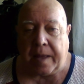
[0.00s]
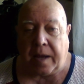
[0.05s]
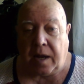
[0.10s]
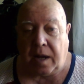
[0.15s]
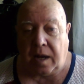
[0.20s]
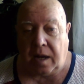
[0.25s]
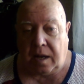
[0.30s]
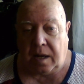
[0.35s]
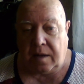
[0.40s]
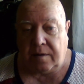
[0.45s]

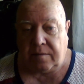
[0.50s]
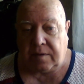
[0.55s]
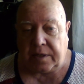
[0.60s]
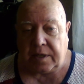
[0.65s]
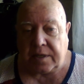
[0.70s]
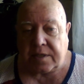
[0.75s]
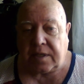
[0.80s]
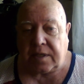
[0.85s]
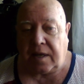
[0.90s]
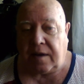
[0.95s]
а
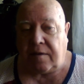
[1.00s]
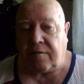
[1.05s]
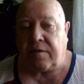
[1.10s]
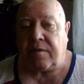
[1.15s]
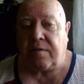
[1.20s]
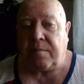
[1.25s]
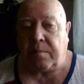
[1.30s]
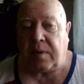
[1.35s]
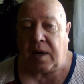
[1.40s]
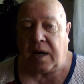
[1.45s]
Владислав
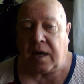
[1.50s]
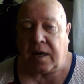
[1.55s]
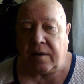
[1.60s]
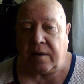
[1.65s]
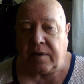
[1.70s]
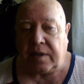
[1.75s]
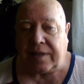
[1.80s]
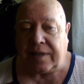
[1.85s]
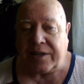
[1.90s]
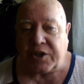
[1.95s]

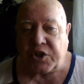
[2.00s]
Бахов это